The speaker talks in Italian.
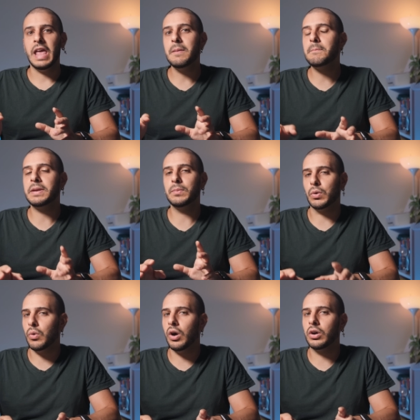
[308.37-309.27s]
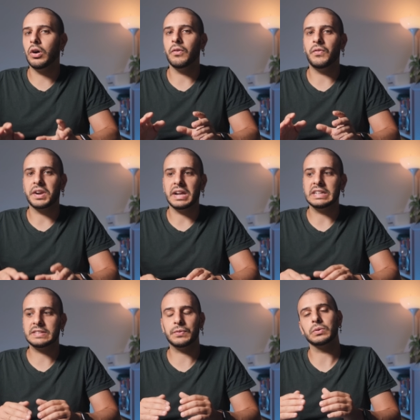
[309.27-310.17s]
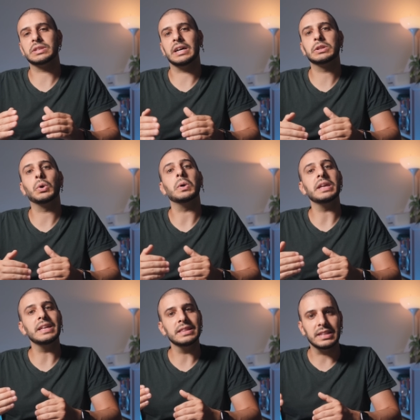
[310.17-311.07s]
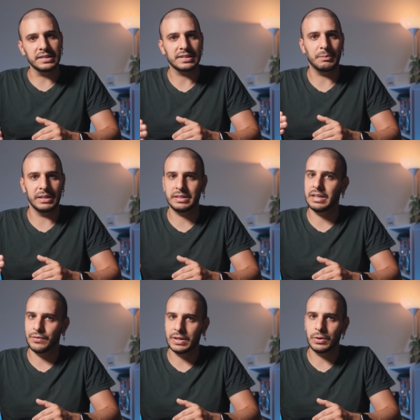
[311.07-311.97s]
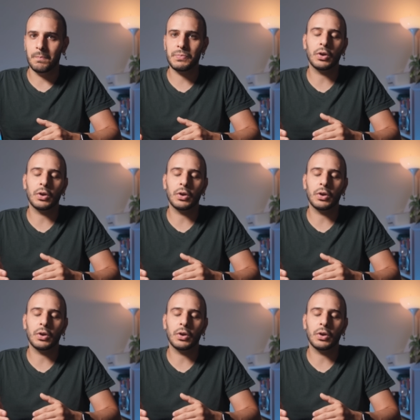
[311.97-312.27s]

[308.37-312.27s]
in primo luogo verrà sfruttato intensamente nei video.